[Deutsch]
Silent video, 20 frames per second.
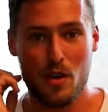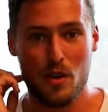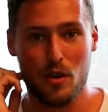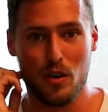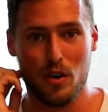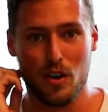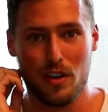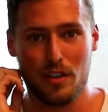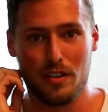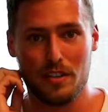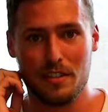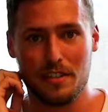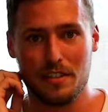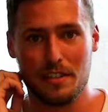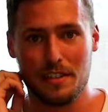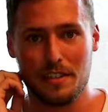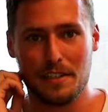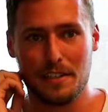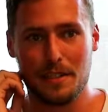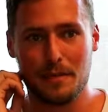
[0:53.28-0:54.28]
Und
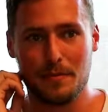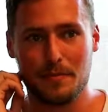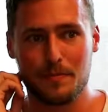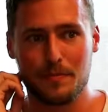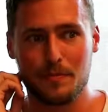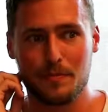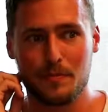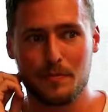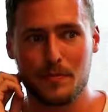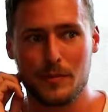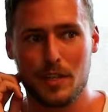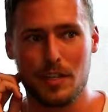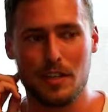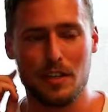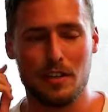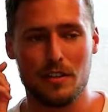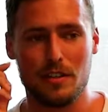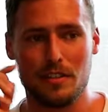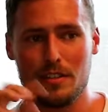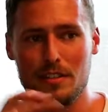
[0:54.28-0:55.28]
ähm,
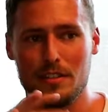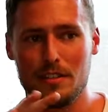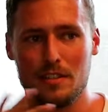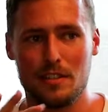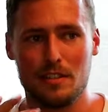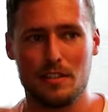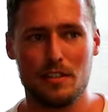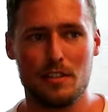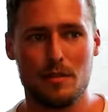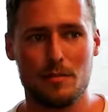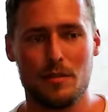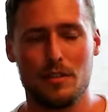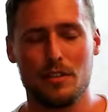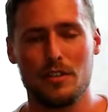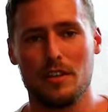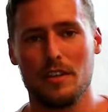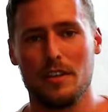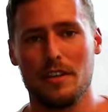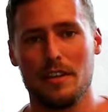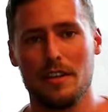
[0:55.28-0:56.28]
genau, das ist
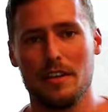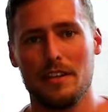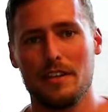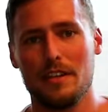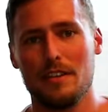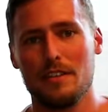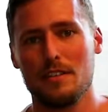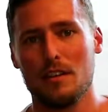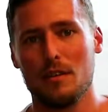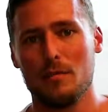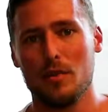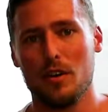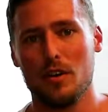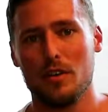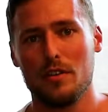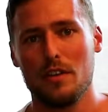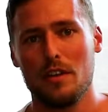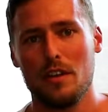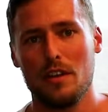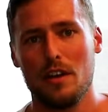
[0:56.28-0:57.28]
ziemlich in
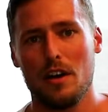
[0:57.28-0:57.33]
Lissabon,